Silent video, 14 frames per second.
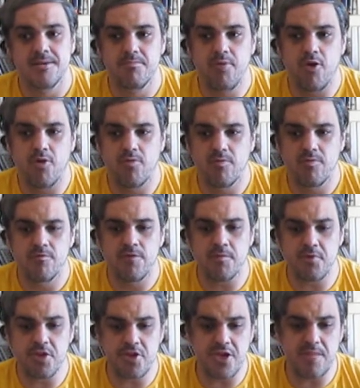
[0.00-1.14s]
Bom,
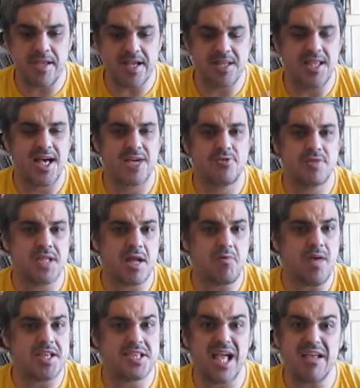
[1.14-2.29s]
vamos deixar bem claro,
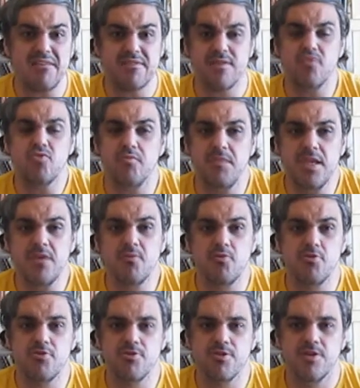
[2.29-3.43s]
Graguatá e São
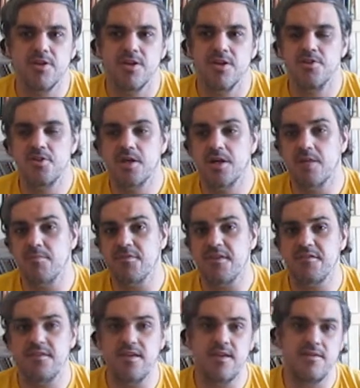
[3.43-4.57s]
Domingos, digamos
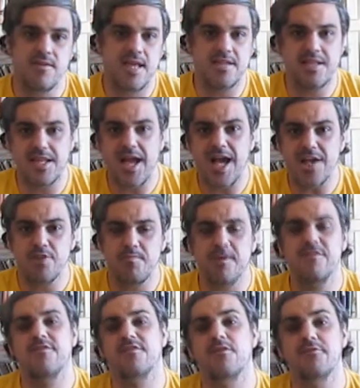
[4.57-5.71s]
assim, entre
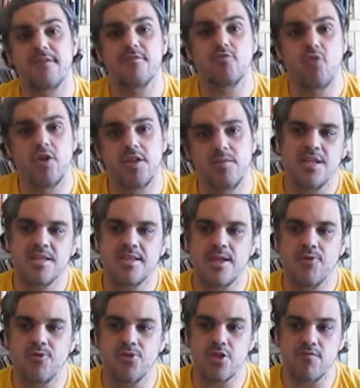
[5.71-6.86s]
aspas, são sinônimos.
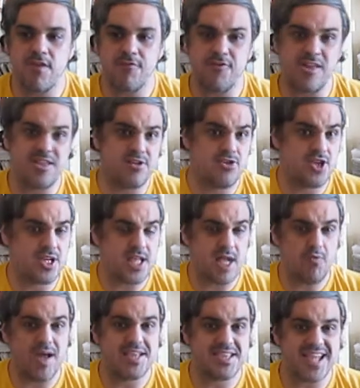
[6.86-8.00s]
Então quando eu estiver falando de
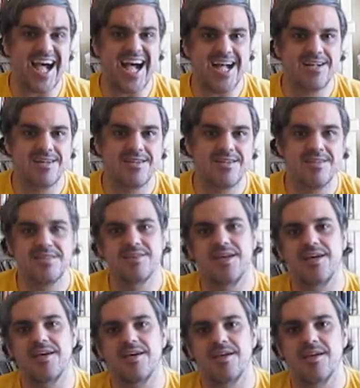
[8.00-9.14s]
Graguatá,
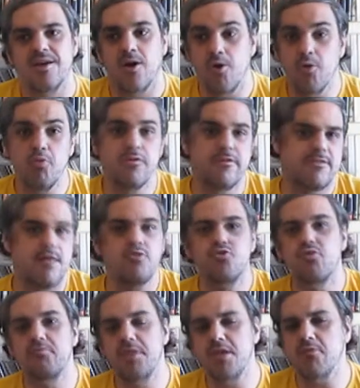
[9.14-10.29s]
né, ou São
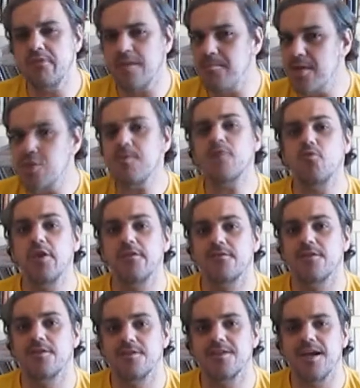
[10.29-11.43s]
Domingos é a mesma
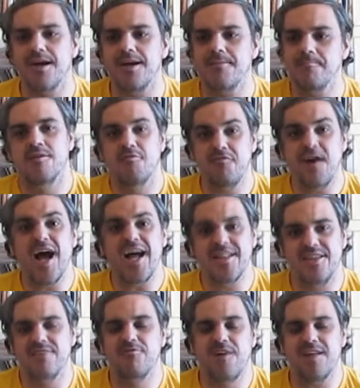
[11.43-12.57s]
coisa, tá?
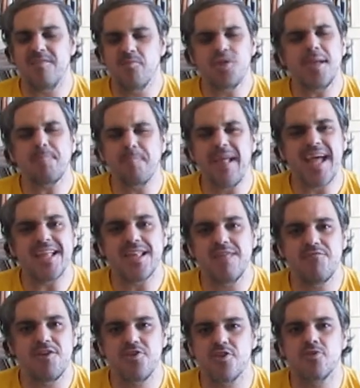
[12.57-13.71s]
Vale, vale muito a pena
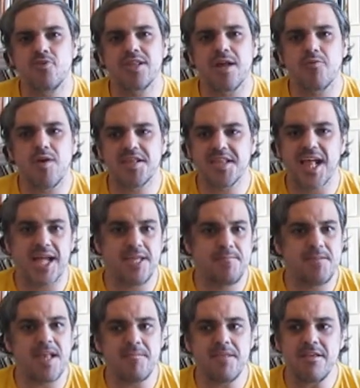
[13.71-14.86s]
investir no Graguatá. E
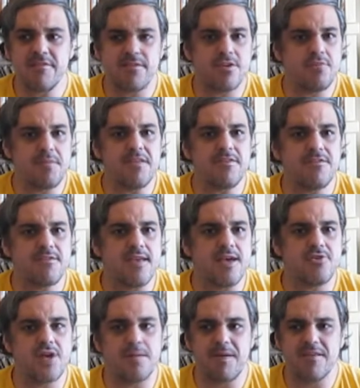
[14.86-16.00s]
para mim, sendo bem
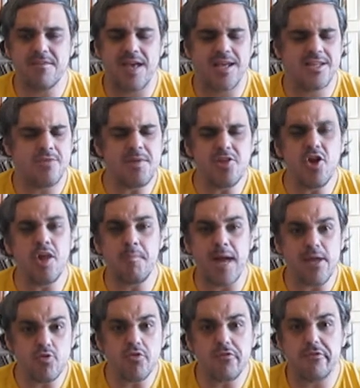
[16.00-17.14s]
sincero, rapaziada, é o melhor
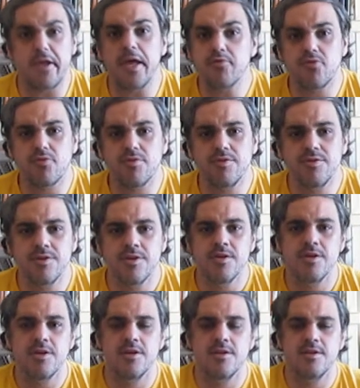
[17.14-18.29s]
bairro do centro.
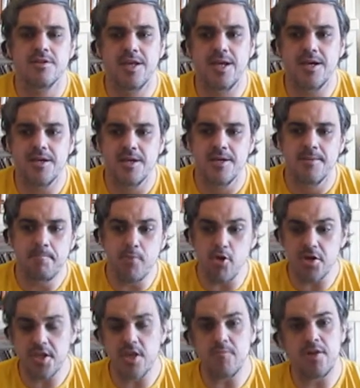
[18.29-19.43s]
Né?
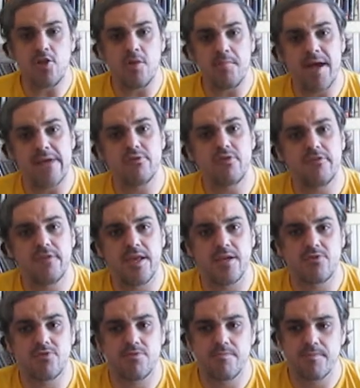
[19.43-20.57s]
Por que é o melhor bairro do
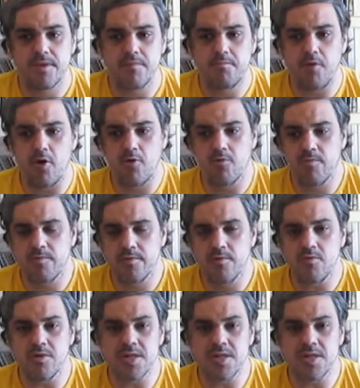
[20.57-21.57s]
centro? Bom, o